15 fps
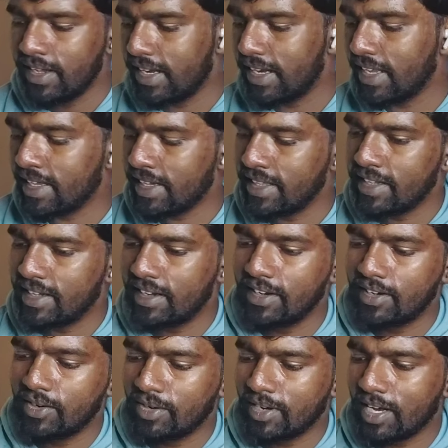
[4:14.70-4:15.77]
இன்றைக்கி இதை
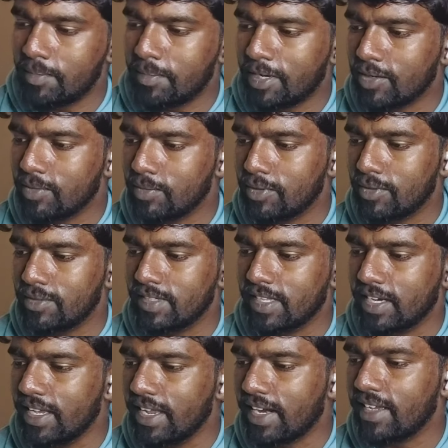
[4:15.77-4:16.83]
டோட்டலாக பார்க்கும்போதும்
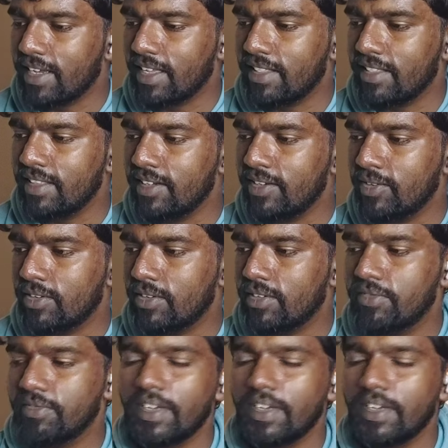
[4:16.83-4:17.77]
சரி எனக்கு அந்த ஒரு